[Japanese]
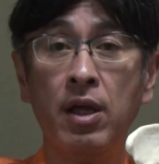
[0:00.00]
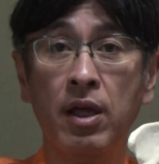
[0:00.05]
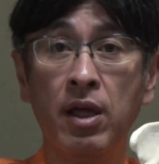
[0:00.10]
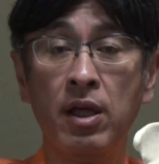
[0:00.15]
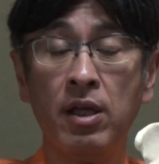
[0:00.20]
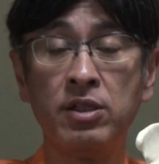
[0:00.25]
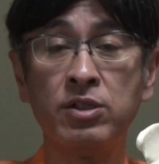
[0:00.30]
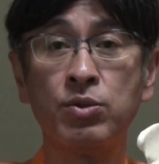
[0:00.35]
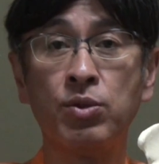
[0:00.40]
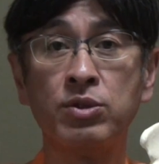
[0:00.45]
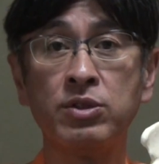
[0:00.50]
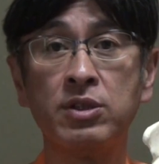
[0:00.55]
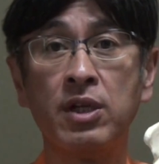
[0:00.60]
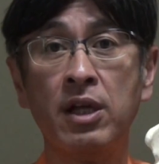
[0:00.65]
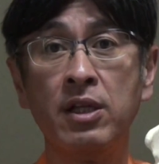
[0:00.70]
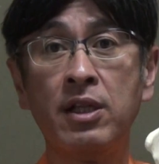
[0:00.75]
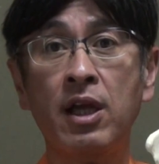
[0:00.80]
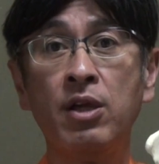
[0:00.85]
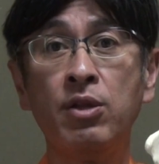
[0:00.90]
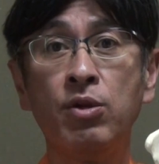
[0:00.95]
えー、恥骨
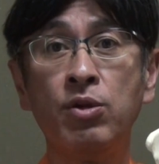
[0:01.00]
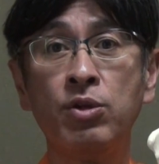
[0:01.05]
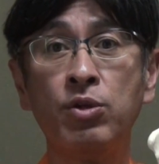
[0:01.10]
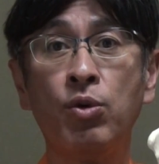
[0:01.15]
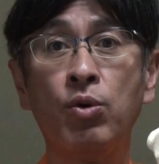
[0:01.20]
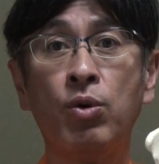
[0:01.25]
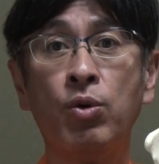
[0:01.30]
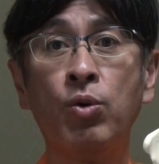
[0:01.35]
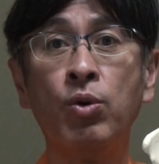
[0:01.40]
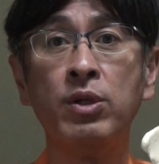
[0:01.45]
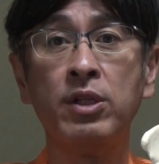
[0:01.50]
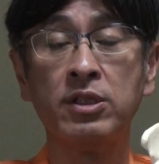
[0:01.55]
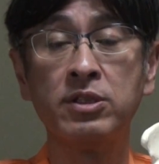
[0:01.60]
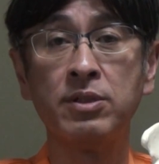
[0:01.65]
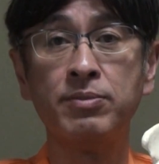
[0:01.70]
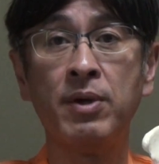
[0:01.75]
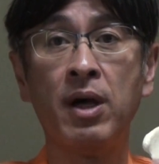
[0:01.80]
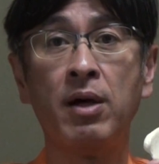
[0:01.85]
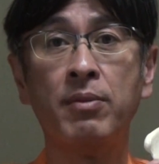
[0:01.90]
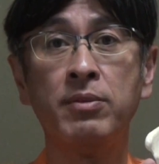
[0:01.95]
が痛いという人多いで
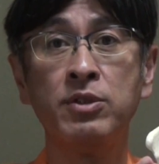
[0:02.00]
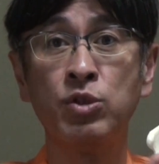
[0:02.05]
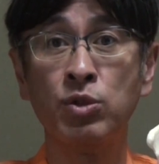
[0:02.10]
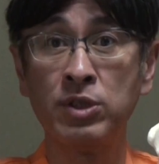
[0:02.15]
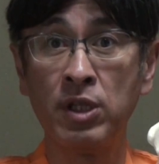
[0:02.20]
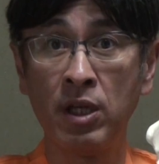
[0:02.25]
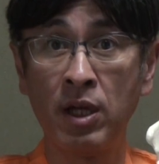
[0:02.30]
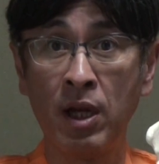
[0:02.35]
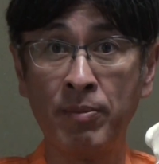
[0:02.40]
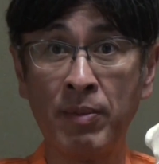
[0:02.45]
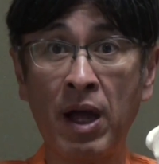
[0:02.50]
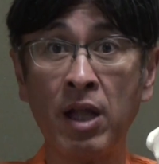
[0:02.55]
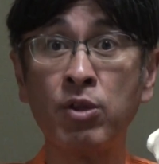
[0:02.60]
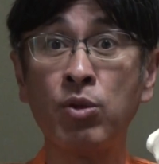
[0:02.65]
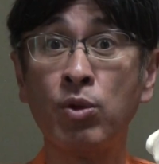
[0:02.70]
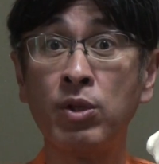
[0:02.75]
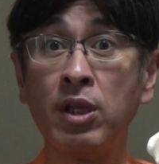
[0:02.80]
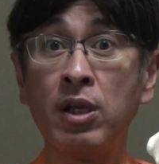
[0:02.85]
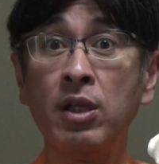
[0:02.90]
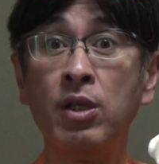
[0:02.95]
す、まあ、女性がまあ圧
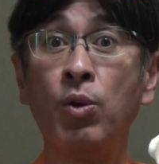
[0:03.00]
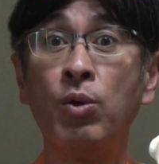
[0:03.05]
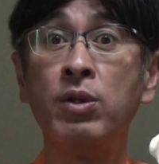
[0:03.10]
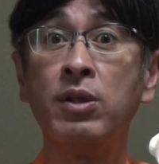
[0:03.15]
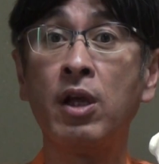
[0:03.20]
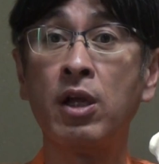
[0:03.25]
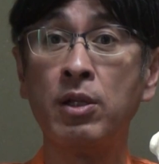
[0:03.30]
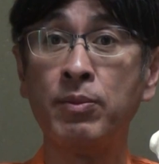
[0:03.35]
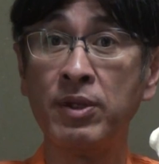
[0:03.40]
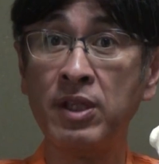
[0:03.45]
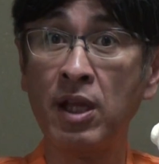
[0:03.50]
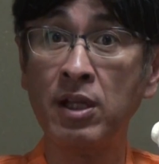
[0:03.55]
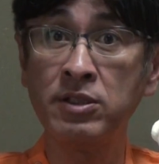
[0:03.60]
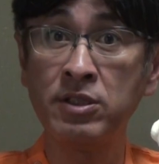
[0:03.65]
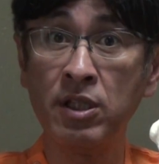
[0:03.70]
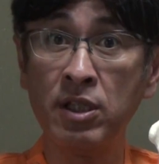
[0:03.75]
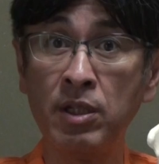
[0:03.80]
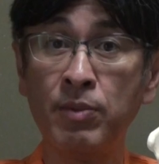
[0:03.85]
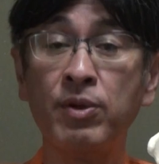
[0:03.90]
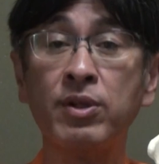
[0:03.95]
倒的に多いんだけども男
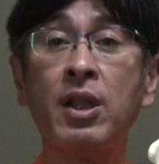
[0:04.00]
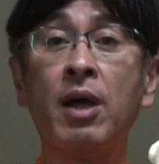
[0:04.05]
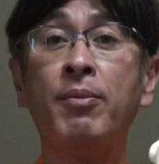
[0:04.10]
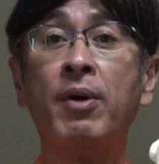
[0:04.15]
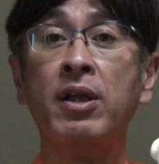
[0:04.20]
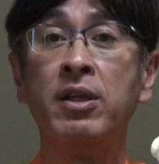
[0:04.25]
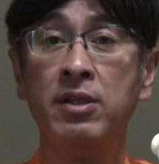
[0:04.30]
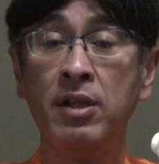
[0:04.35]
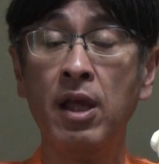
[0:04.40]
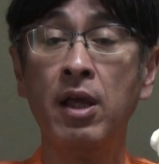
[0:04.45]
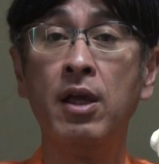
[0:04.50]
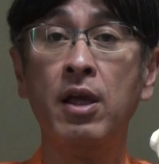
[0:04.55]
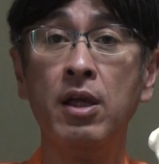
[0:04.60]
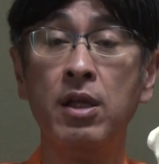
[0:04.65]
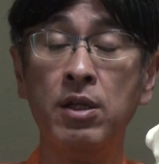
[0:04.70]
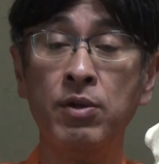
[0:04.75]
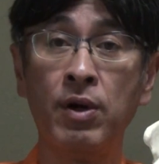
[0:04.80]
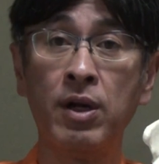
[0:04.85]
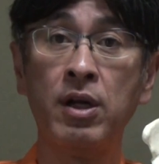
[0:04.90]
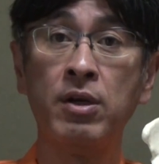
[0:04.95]
性でもたまにね
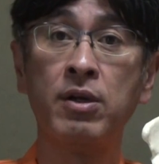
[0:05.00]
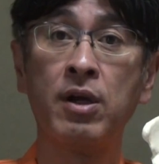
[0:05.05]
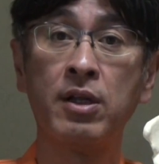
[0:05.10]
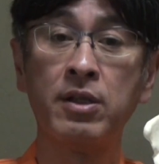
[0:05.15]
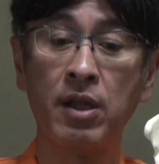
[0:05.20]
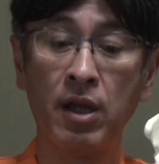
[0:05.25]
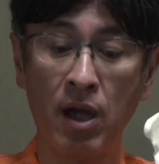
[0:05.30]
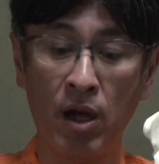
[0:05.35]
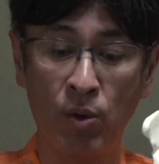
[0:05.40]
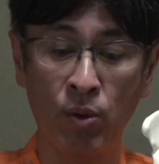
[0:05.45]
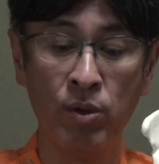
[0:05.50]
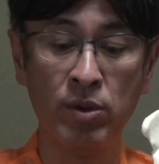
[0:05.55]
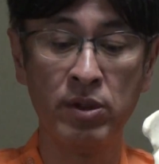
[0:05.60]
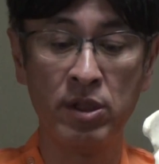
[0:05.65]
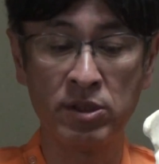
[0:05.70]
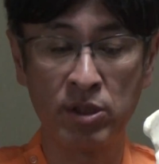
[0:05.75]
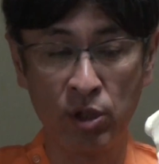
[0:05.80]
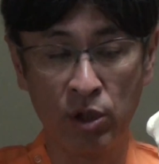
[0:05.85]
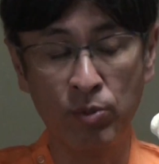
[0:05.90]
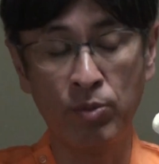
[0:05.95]
言われる方が多いん
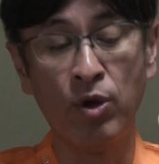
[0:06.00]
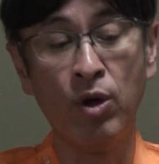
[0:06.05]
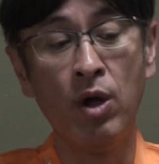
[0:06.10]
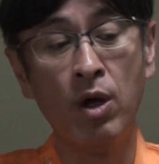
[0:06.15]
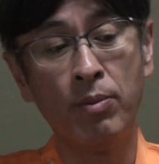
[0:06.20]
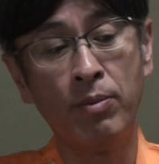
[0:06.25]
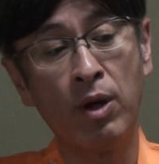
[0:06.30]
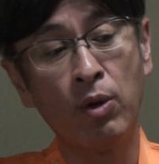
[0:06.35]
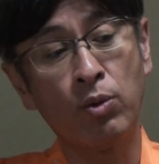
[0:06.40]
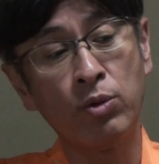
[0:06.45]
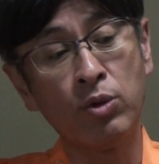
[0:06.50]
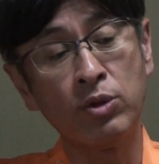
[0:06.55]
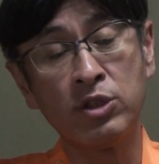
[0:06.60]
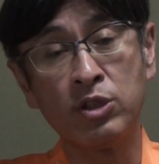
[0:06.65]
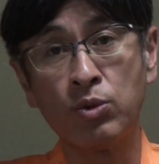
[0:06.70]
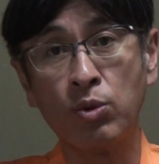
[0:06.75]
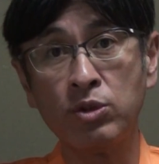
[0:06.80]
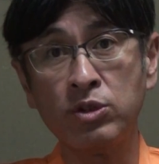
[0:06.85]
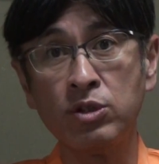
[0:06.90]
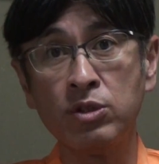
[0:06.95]
ですけども、まあ、この
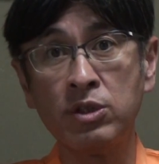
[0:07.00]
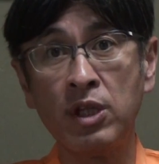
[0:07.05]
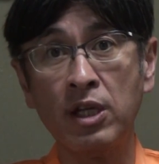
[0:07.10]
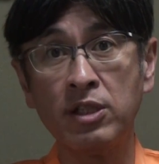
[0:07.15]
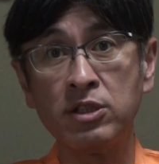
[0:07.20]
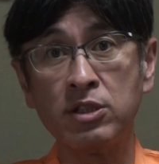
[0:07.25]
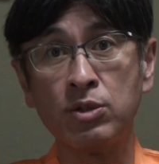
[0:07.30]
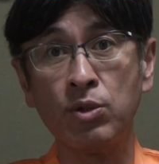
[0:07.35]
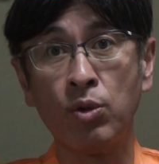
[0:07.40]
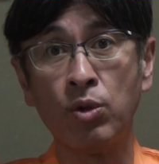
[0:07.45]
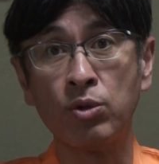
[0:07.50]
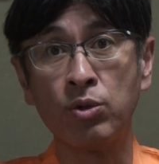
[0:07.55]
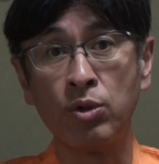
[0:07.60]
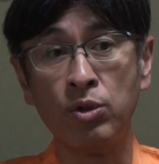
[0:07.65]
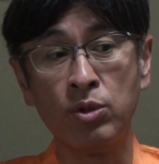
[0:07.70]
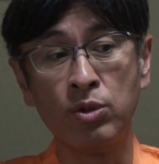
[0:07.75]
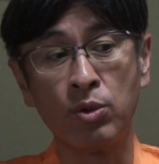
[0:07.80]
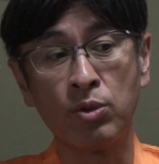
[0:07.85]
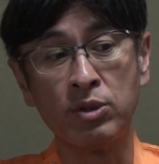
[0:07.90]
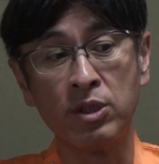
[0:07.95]
恥骨結合と
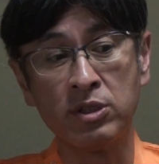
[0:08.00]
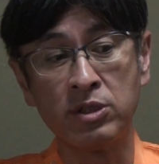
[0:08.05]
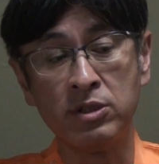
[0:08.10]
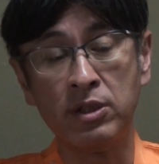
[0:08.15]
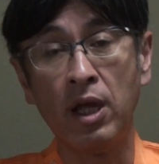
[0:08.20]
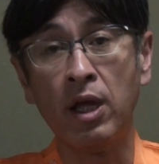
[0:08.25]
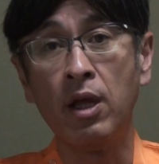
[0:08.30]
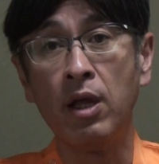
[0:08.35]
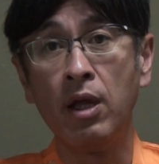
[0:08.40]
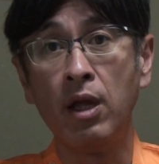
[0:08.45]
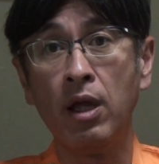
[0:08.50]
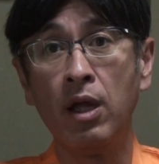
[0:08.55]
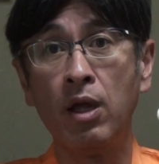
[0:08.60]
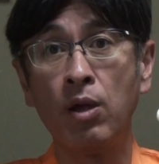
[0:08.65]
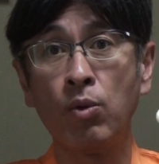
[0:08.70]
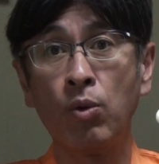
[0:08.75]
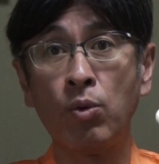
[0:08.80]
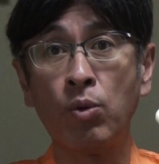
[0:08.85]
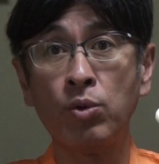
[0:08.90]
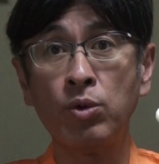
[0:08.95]
いうとこですね、えー、
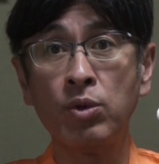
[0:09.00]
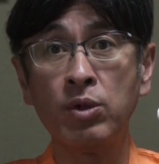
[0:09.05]
ここ